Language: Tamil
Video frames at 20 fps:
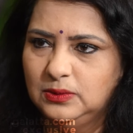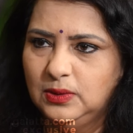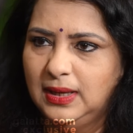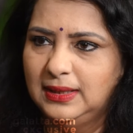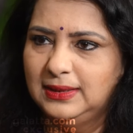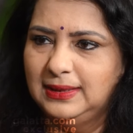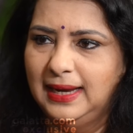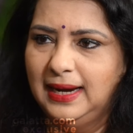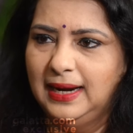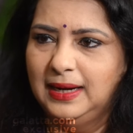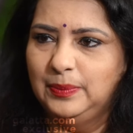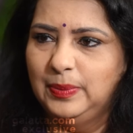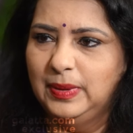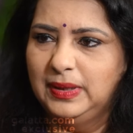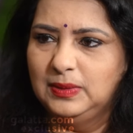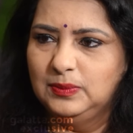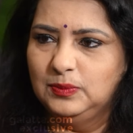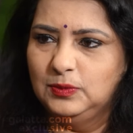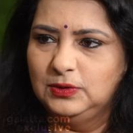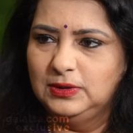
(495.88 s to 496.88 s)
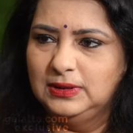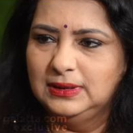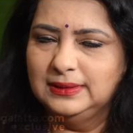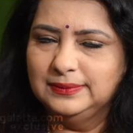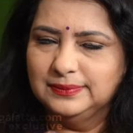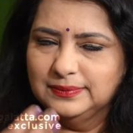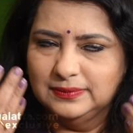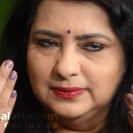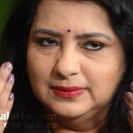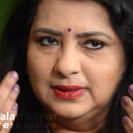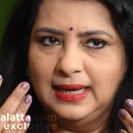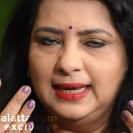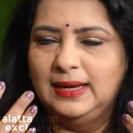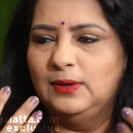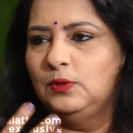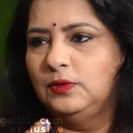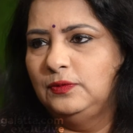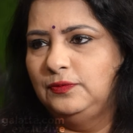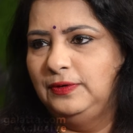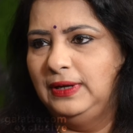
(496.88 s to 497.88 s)
அதை ஆட் பண்ணும்போது நல்ல
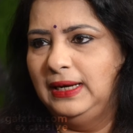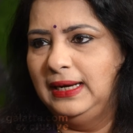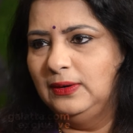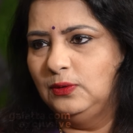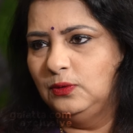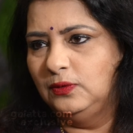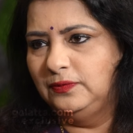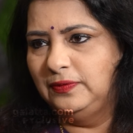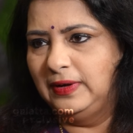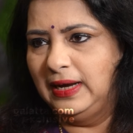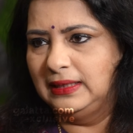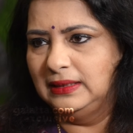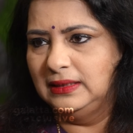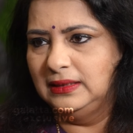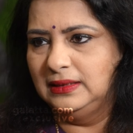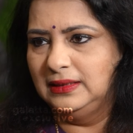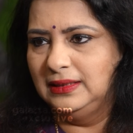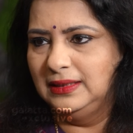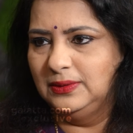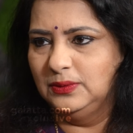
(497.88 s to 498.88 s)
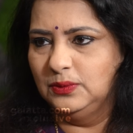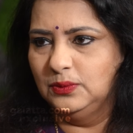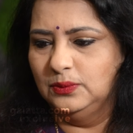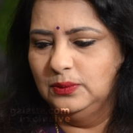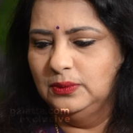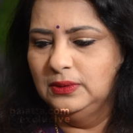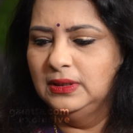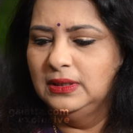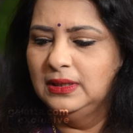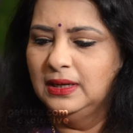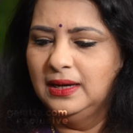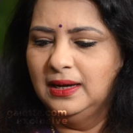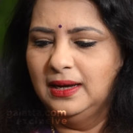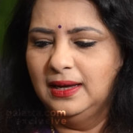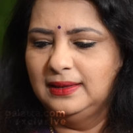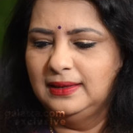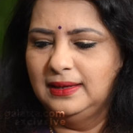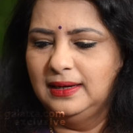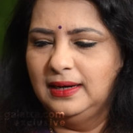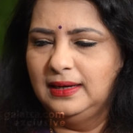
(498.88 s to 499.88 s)
ஒரு ஃபீல் குட் ஃபேக்டர் இருக்கும்
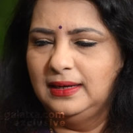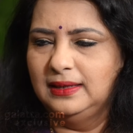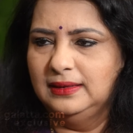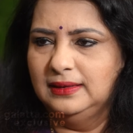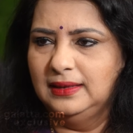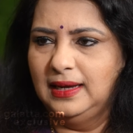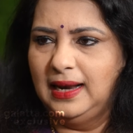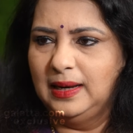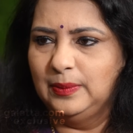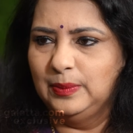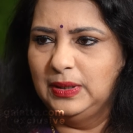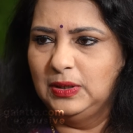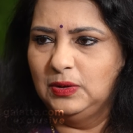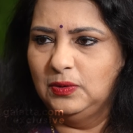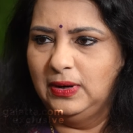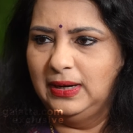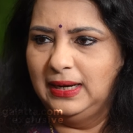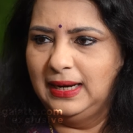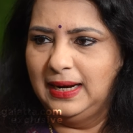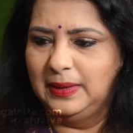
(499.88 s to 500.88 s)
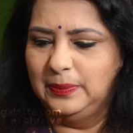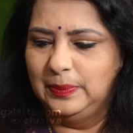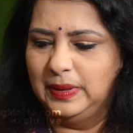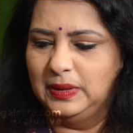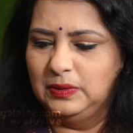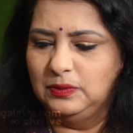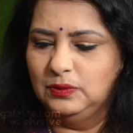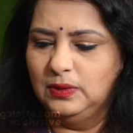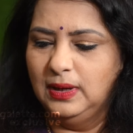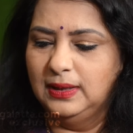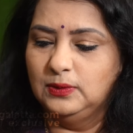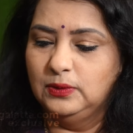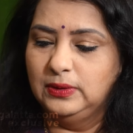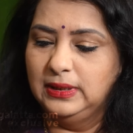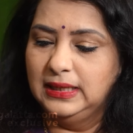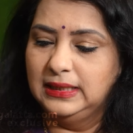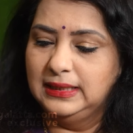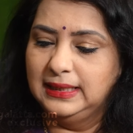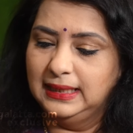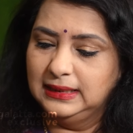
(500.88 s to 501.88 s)
அதனால ஆல்மண்ட் ஆயில் ஆட் பண்ணுறோம்
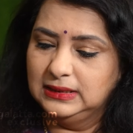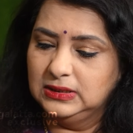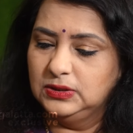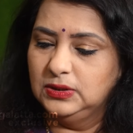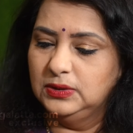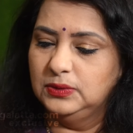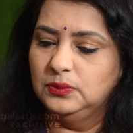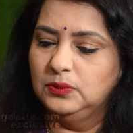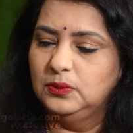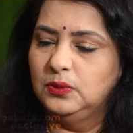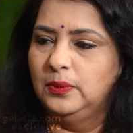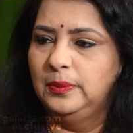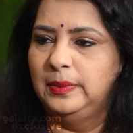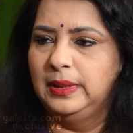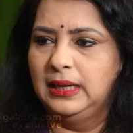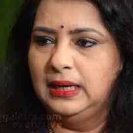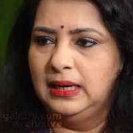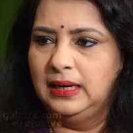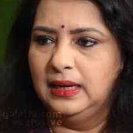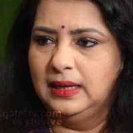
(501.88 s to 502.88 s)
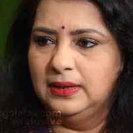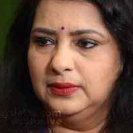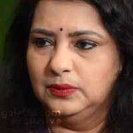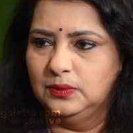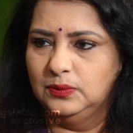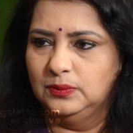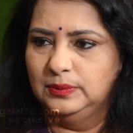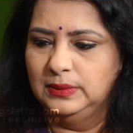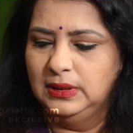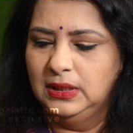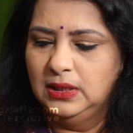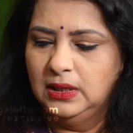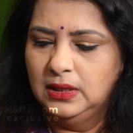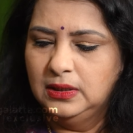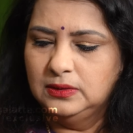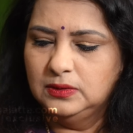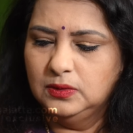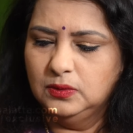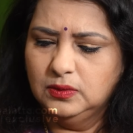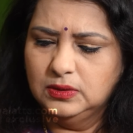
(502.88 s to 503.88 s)
அதோடைய டெக்ஸ்டரும் ரொம்ப நல்லாயிருக்கும்
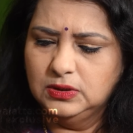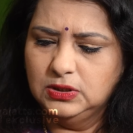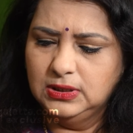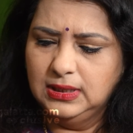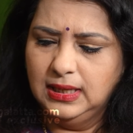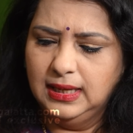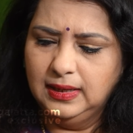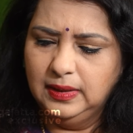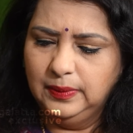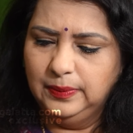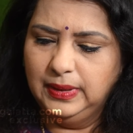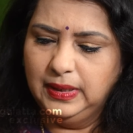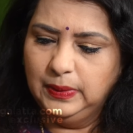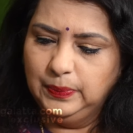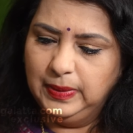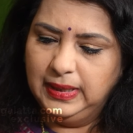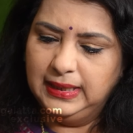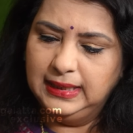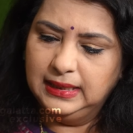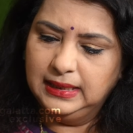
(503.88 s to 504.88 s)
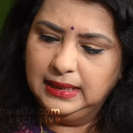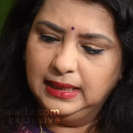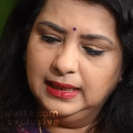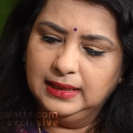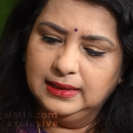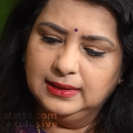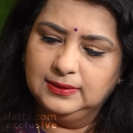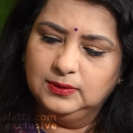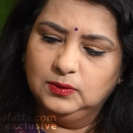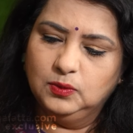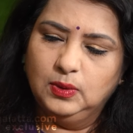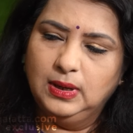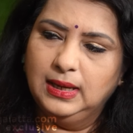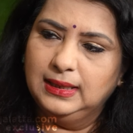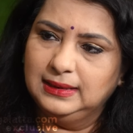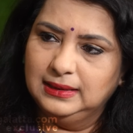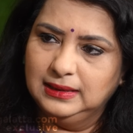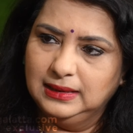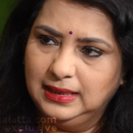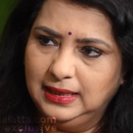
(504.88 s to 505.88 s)
ஸோ கொஞ்சம் நேரம் இப்படி பண்ணிகிட்டே இருக்கிறதுக்குள்ளே
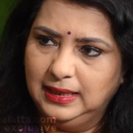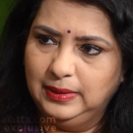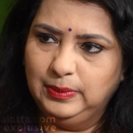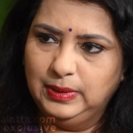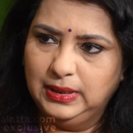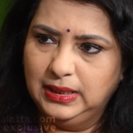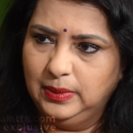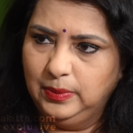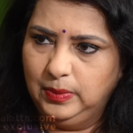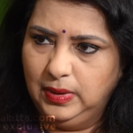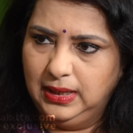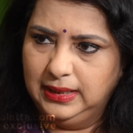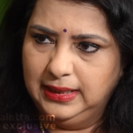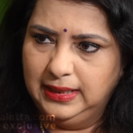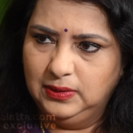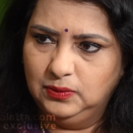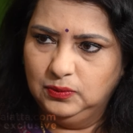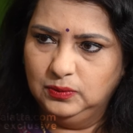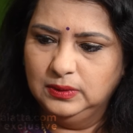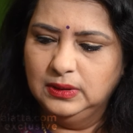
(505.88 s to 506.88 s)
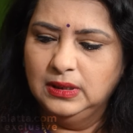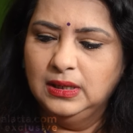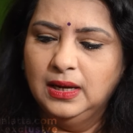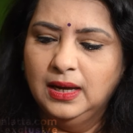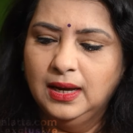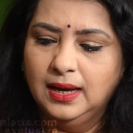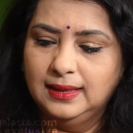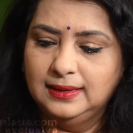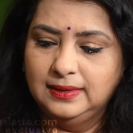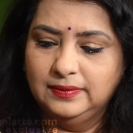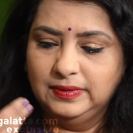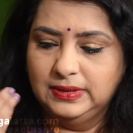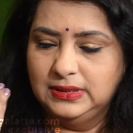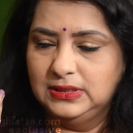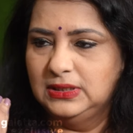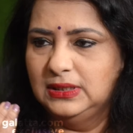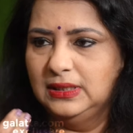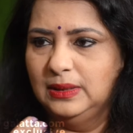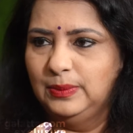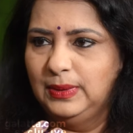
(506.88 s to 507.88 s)
அது க்ரீமியாக மாறிடும் அதை
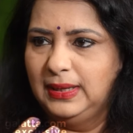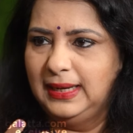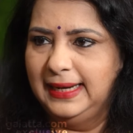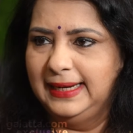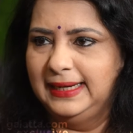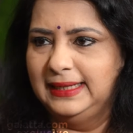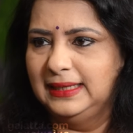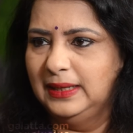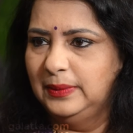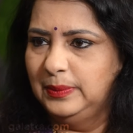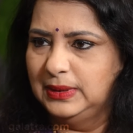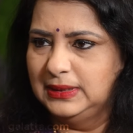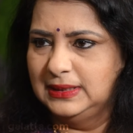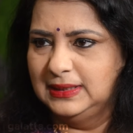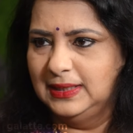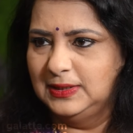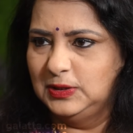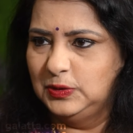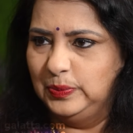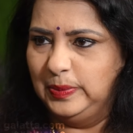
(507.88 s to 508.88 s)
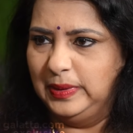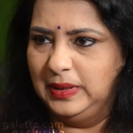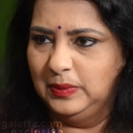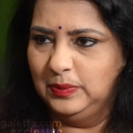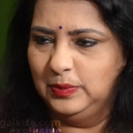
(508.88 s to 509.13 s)
வச்சு நம்ம லைட்டாக மசாஜ் பண்ண